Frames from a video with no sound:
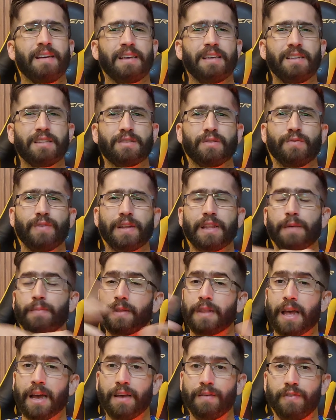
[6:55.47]
Isso vai
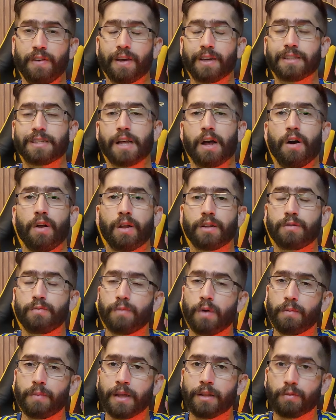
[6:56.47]
depender da rifinha que está rolando no
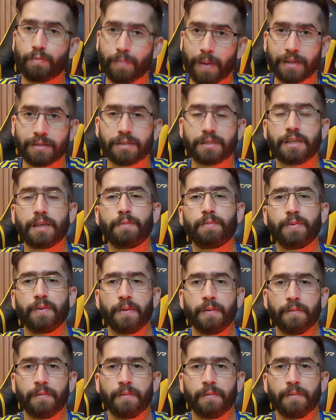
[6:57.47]
momento. Participe,